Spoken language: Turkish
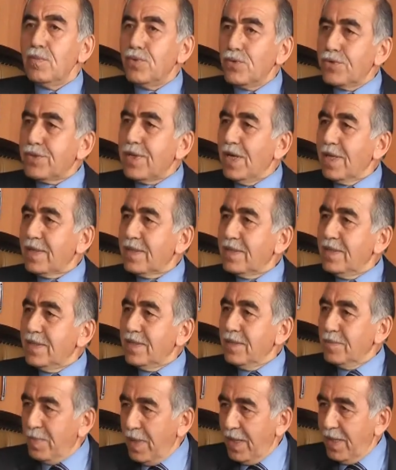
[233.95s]
Bu
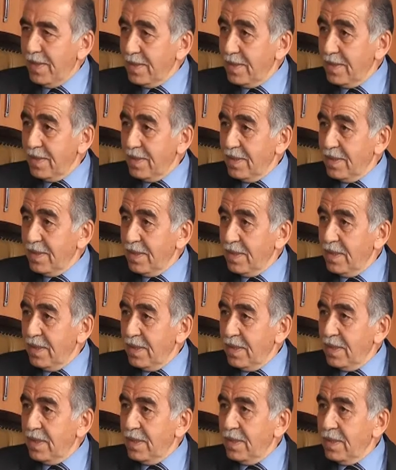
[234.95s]
takdiri ben
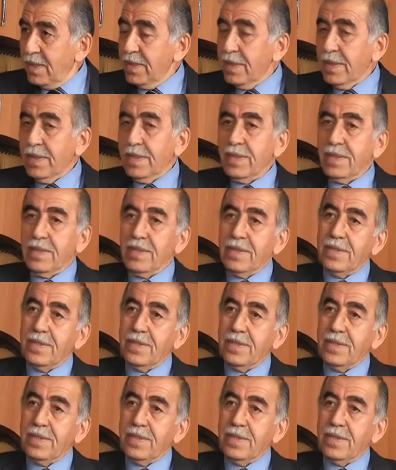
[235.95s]
e,